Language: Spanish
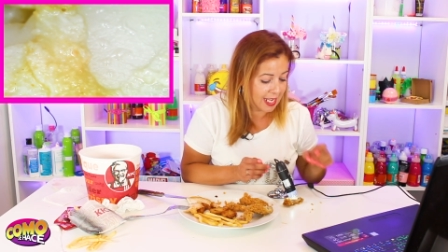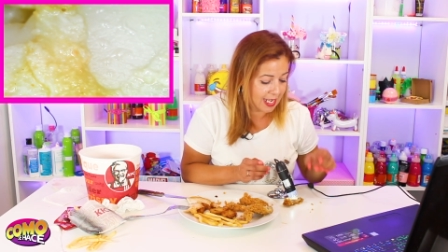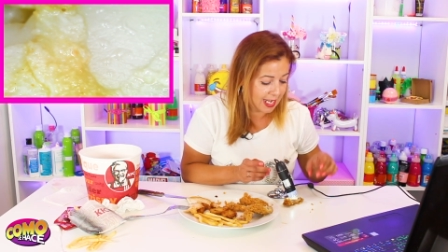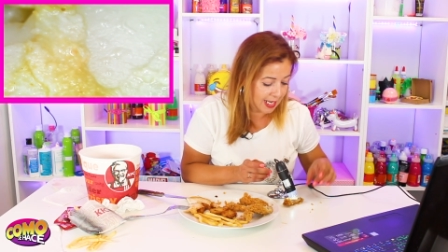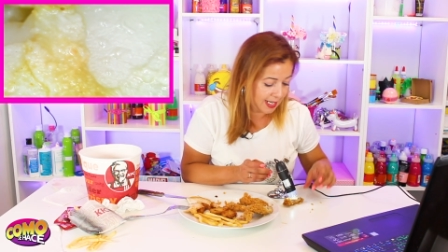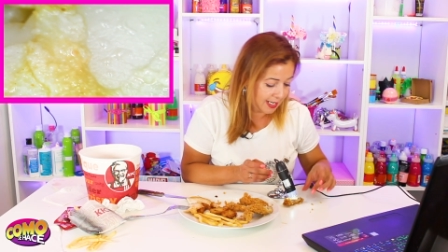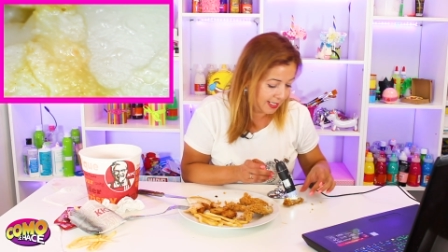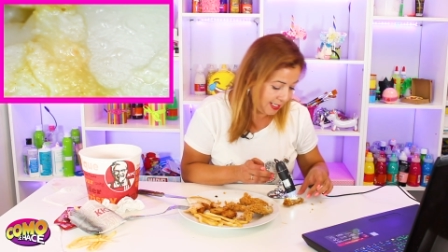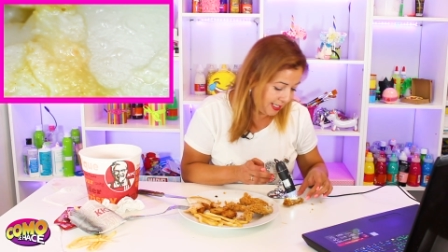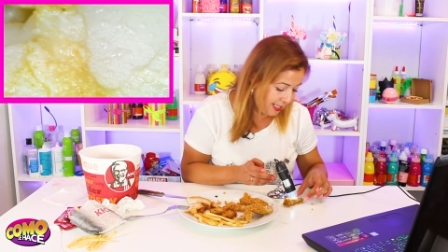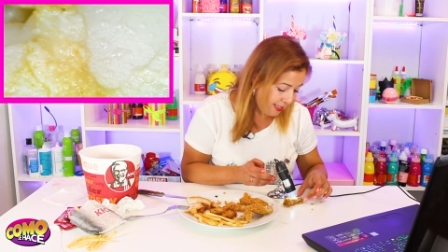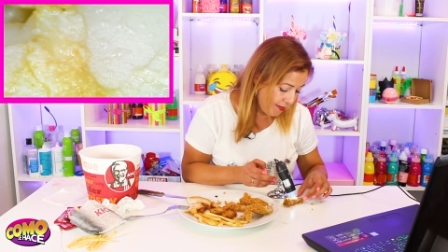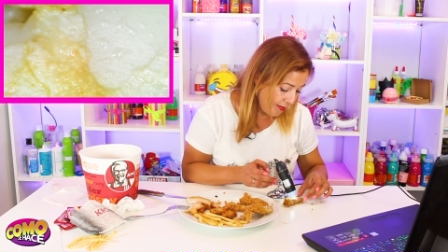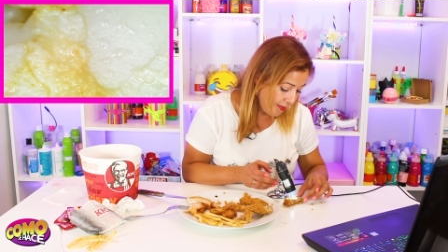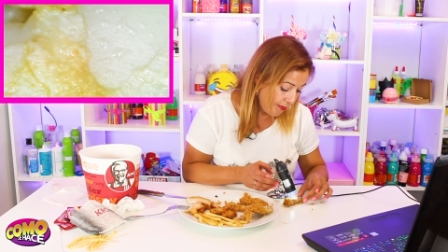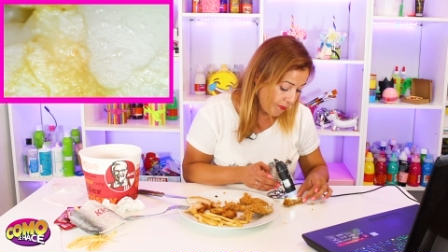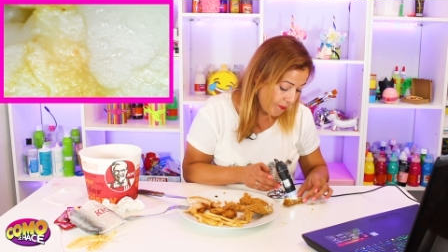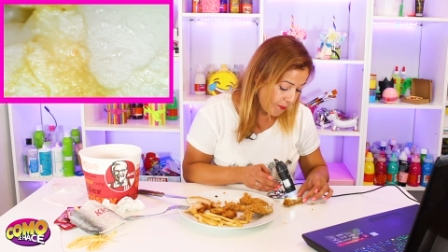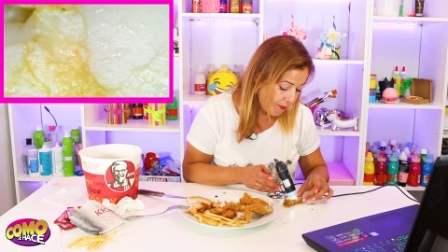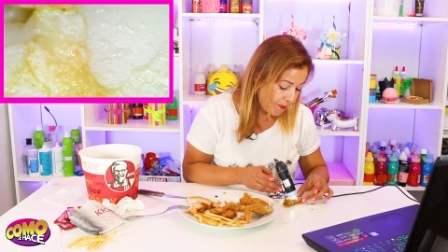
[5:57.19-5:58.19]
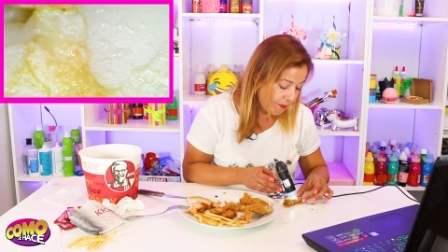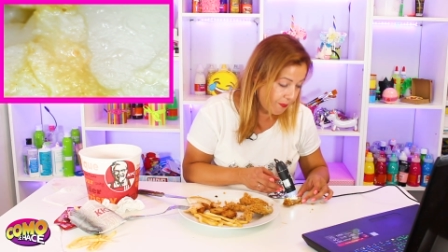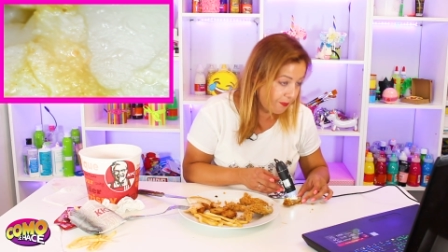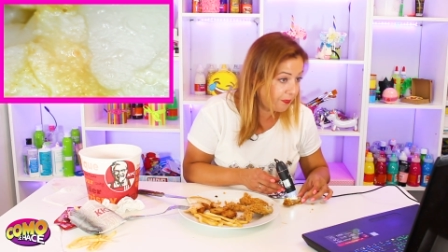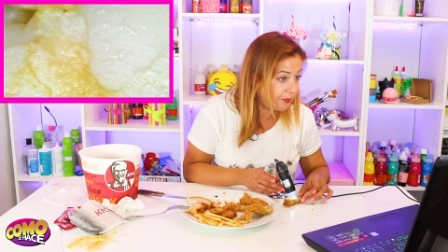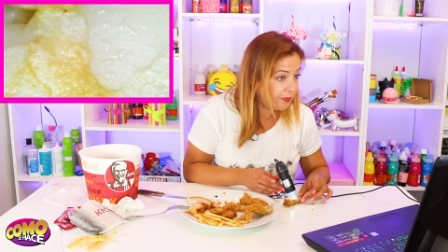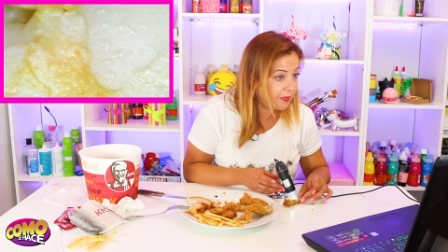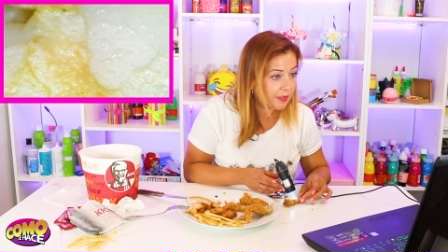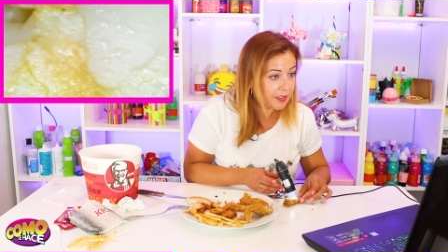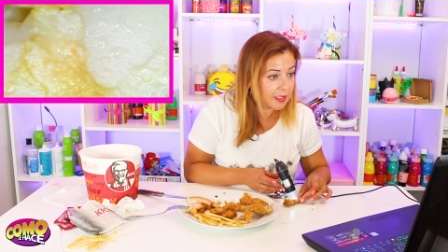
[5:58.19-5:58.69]
carne
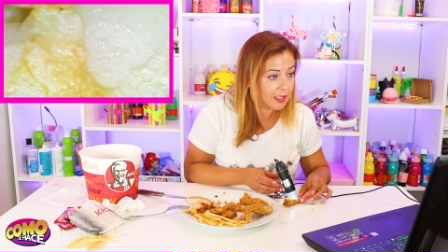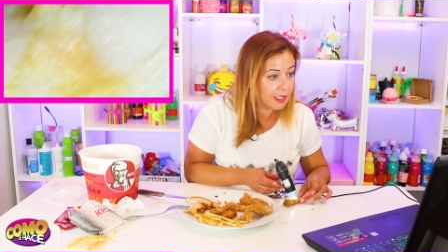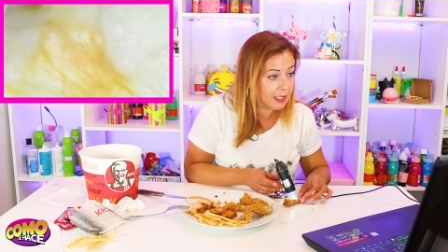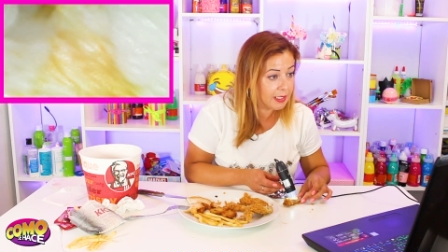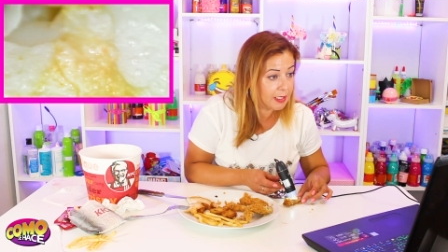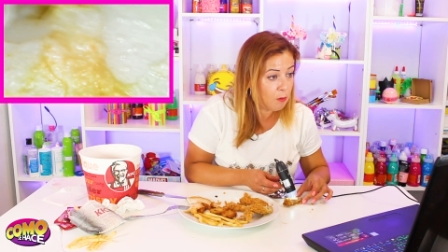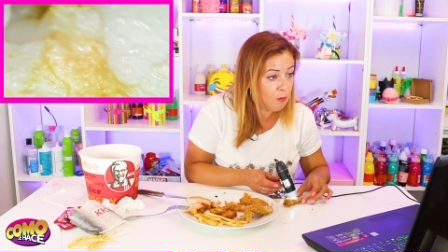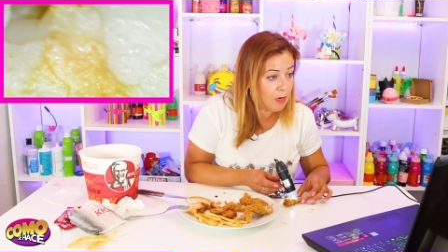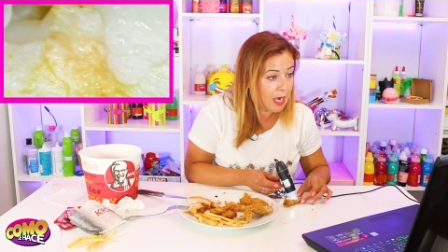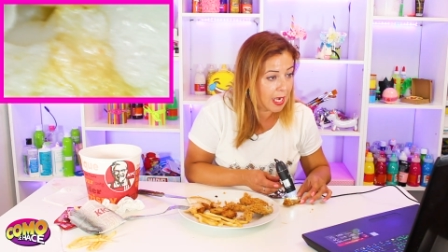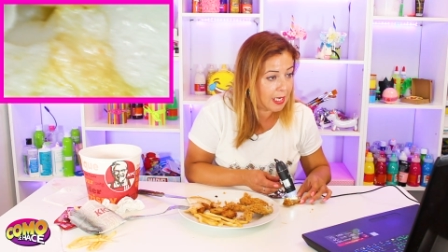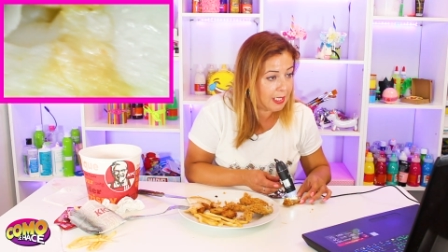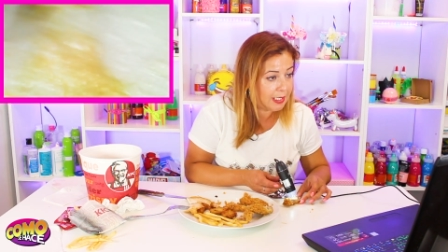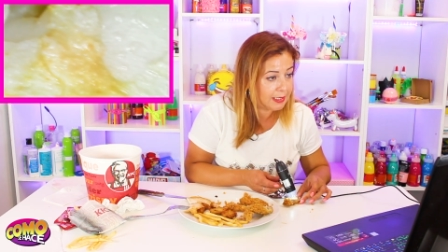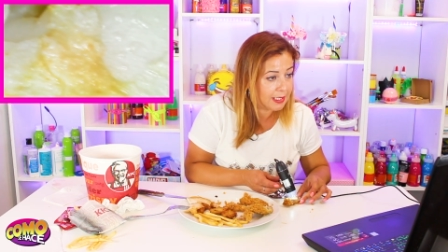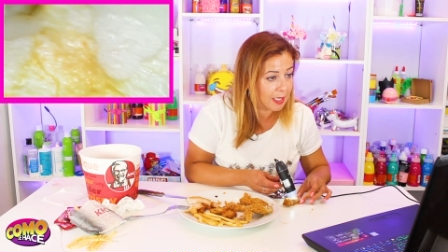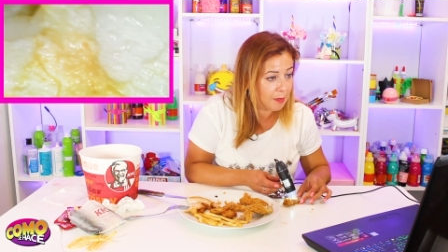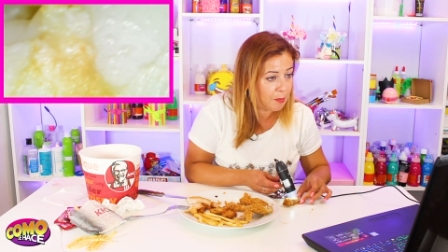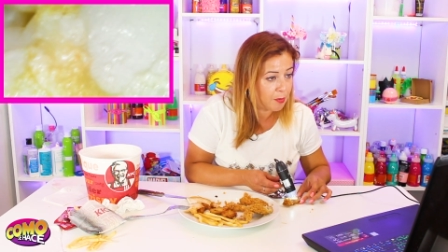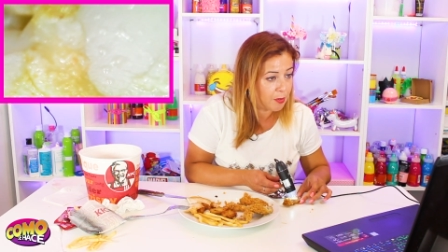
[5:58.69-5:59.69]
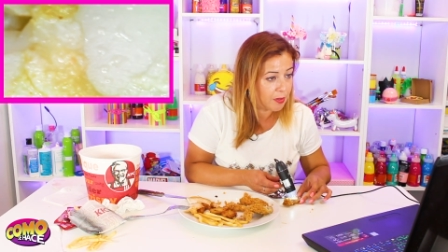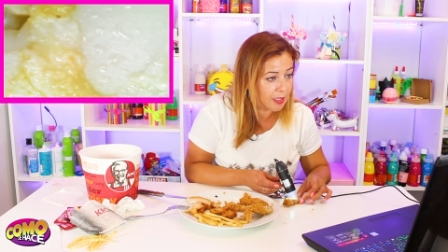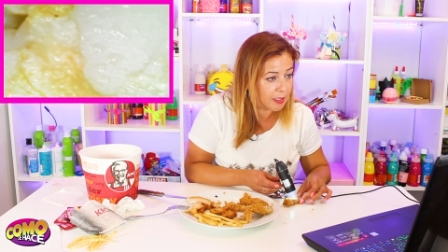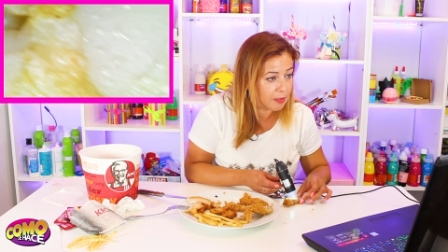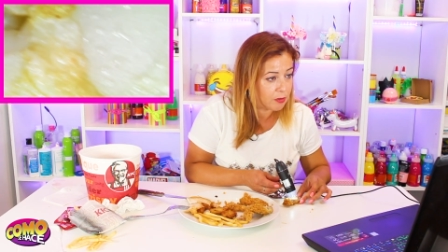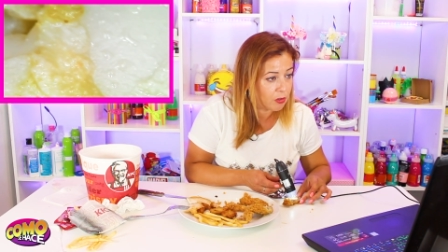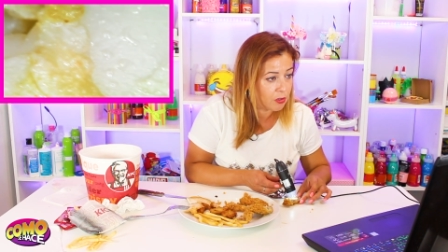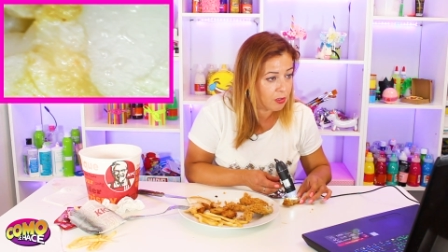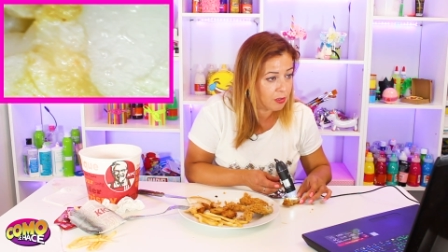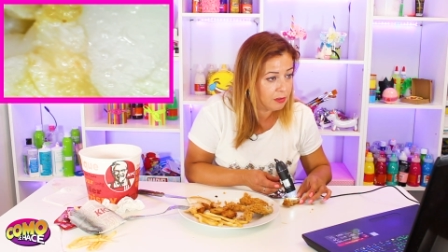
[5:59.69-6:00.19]
de una alita por
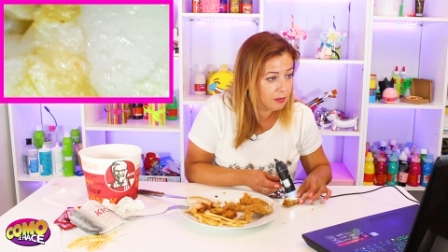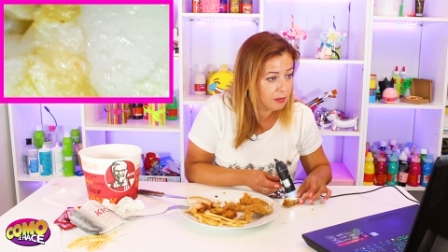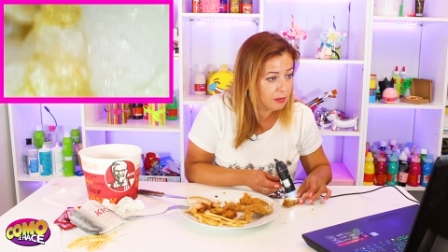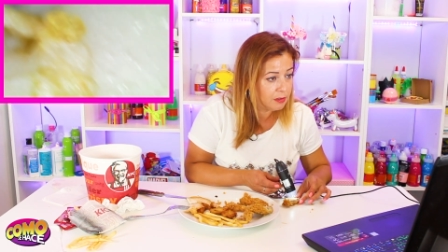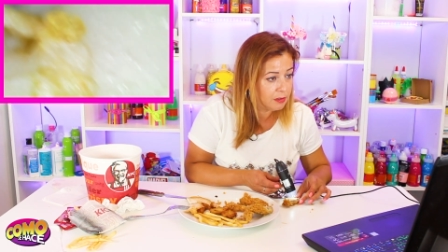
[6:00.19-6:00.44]
dentro.